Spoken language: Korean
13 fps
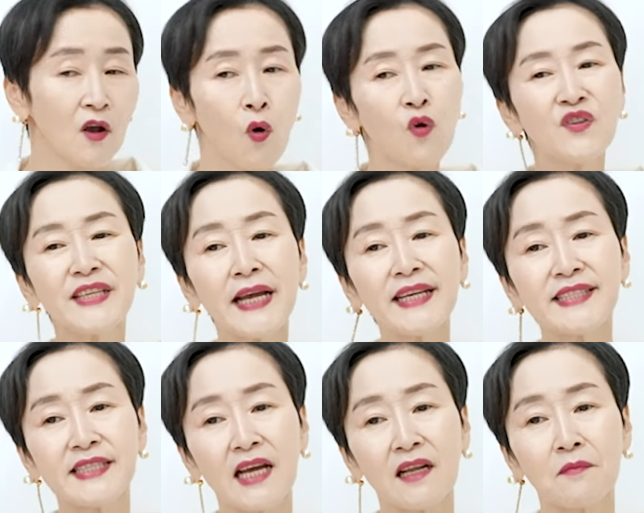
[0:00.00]
혼자
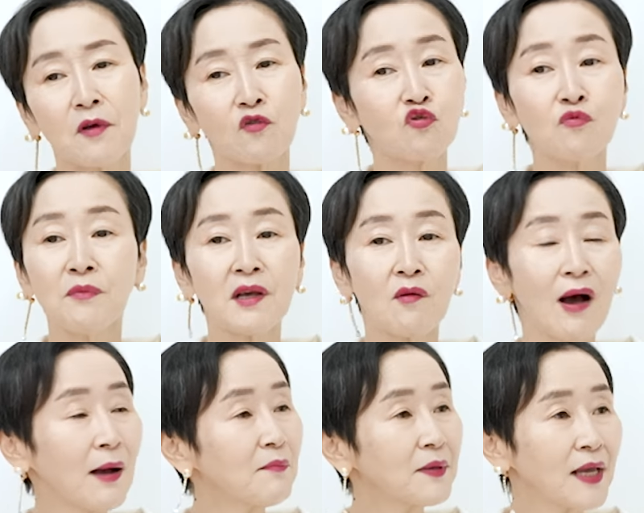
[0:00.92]
있지 않으면 국민과
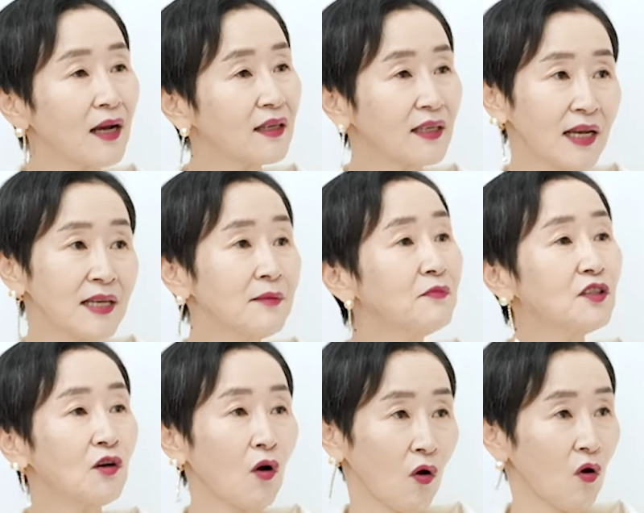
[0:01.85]
함께하기가
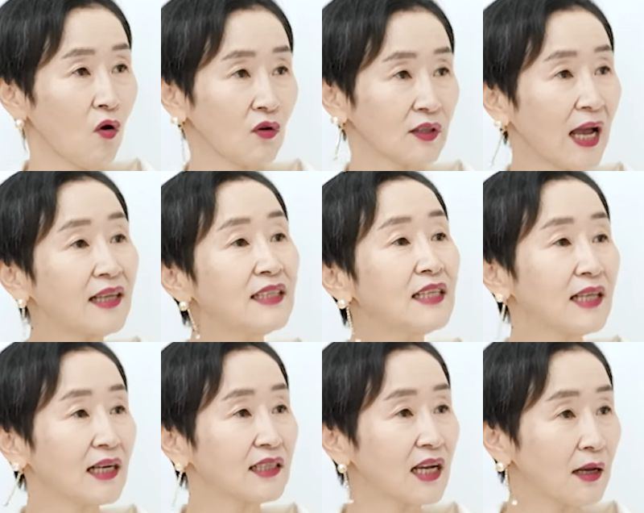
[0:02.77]
힘들어.
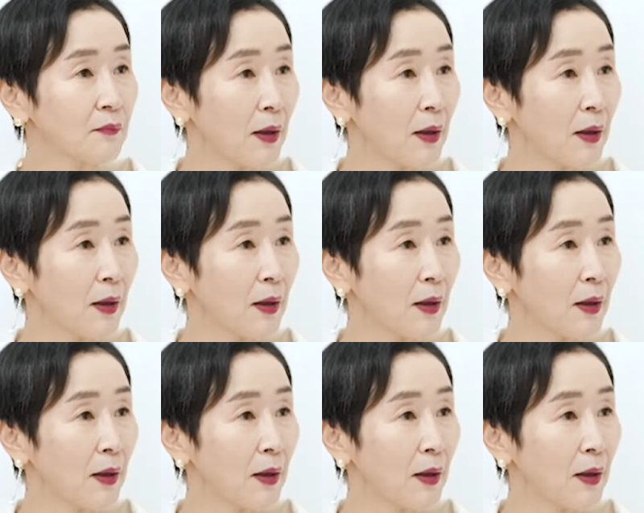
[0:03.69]
당리당략에